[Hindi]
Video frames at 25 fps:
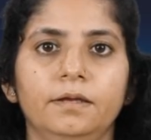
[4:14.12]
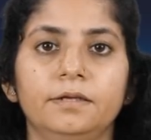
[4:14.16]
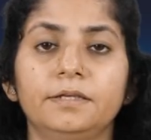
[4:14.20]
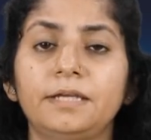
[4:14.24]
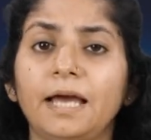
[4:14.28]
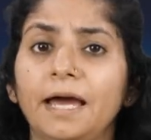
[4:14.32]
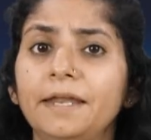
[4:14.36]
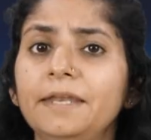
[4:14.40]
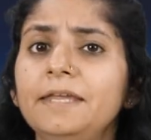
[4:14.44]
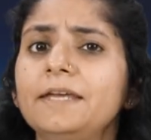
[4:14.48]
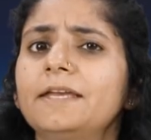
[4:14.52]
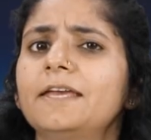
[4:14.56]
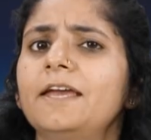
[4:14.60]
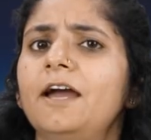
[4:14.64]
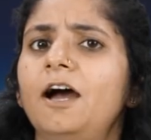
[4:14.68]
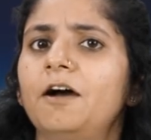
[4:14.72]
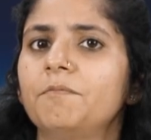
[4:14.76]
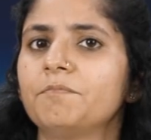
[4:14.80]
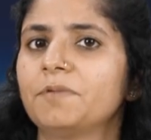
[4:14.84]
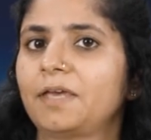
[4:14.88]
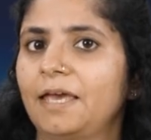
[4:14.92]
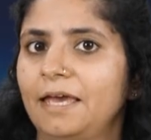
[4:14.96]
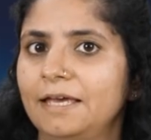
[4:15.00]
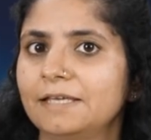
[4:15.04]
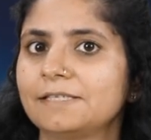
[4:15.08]
यानी कि हम
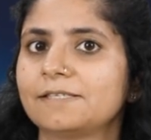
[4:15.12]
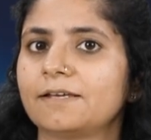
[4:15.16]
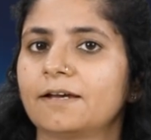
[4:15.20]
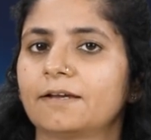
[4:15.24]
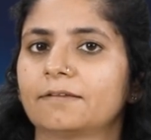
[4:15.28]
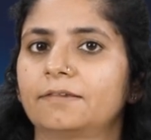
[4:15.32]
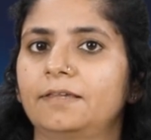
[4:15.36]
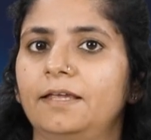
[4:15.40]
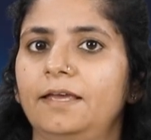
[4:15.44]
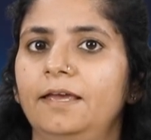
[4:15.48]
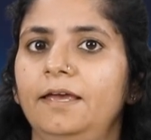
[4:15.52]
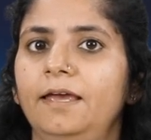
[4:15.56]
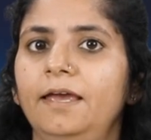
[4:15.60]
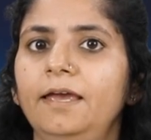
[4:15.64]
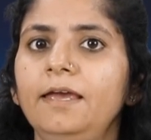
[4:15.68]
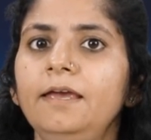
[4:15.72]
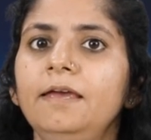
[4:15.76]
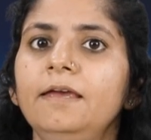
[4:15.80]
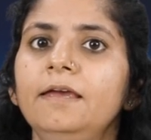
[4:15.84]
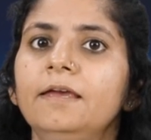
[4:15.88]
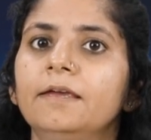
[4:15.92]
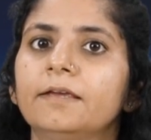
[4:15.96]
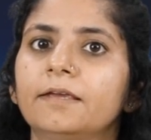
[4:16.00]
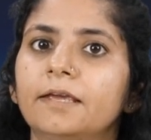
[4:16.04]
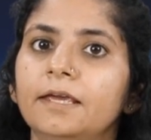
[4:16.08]
कह सकते हैं
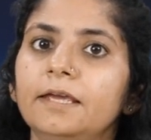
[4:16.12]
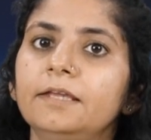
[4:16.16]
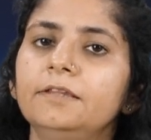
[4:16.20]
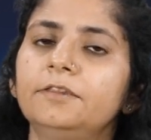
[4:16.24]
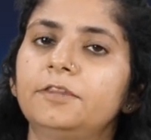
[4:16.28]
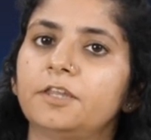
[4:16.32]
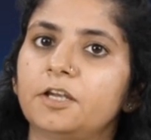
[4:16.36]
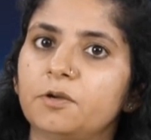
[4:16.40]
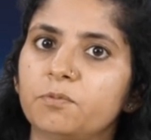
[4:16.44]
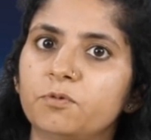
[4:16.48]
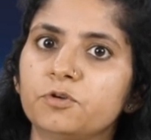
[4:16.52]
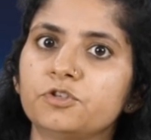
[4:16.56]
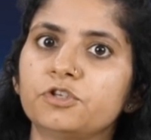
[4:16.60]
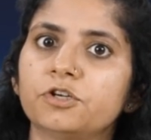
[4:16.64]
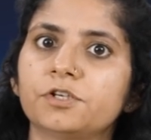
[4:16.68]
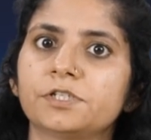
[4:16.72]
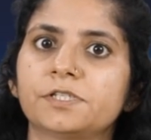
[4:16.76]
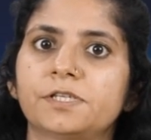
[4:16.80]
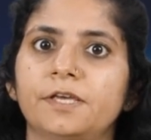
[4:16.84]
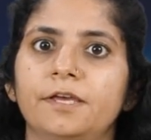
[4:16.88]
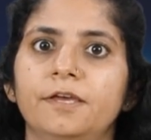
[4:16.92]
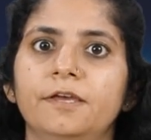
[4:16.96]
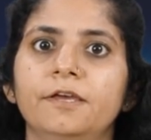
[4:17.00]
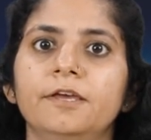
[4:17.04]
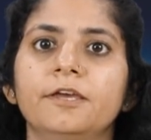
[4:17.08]
कि इन त्रिभुजों
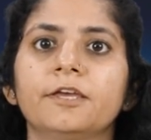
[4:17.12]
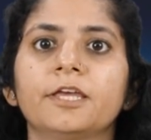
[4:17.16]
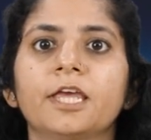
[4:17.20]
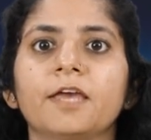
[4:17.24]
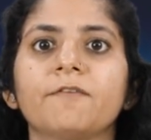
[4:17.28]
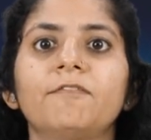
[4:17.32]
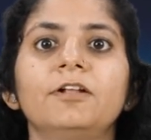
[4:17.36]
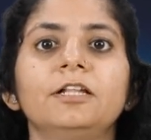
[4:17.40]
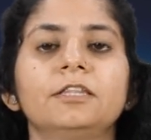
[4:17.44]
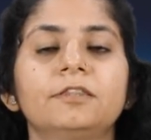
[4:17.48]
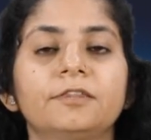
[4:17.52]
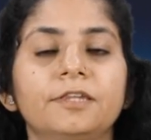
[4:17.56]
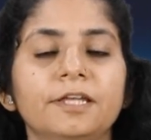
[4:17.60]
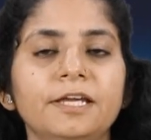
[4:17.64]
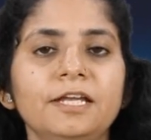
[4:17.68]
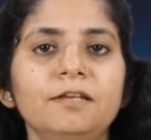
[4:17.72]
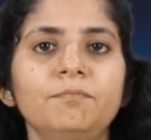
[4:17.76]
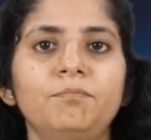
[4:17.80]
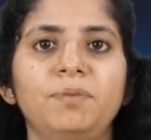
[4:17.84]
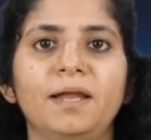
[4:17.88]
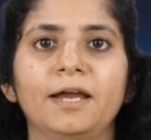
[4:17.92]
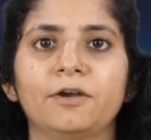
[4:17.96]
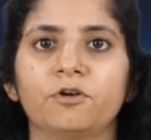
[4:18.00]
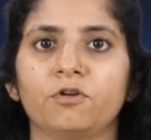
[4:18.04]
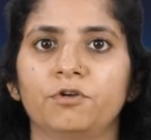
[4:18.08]
से केवल तीन
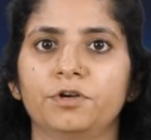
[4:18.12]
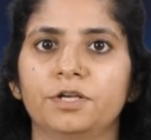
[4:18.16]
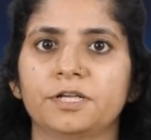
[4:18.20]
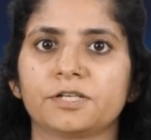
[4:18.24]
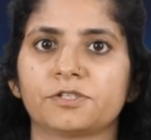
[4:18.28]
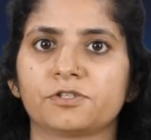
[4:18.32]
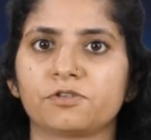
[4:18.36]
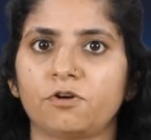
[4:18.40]
प्लेटोनिक